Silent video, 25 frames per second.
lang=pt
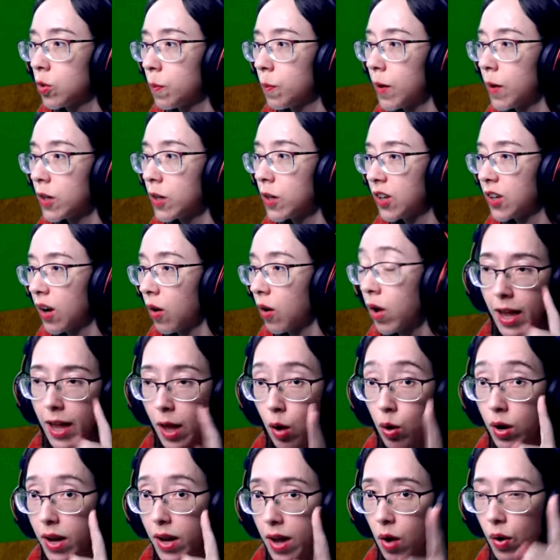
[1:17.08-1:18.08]
Não pode, não.
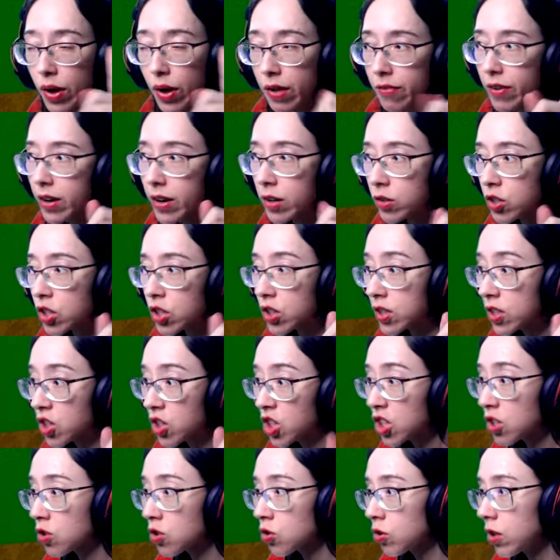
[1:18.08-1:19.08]
Eu li alguém falando de
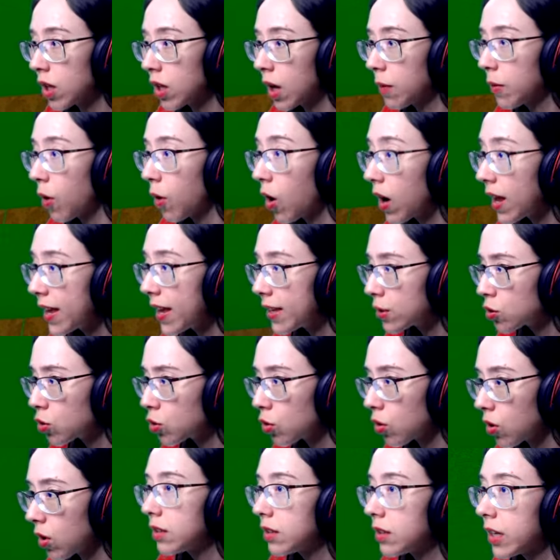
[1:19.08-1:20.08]
tsunami. Olha isso!